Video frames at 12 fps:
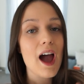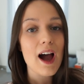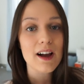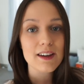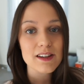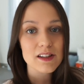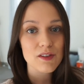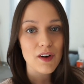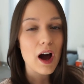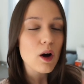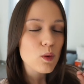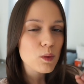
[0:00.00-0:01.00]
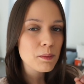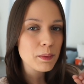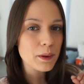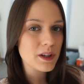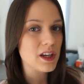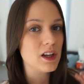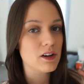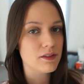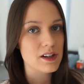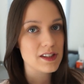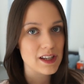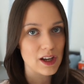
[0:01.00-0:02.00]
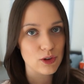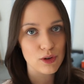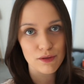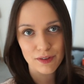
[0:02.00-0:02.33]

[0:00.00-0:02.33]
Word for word: anche se fa un pochino freschetto,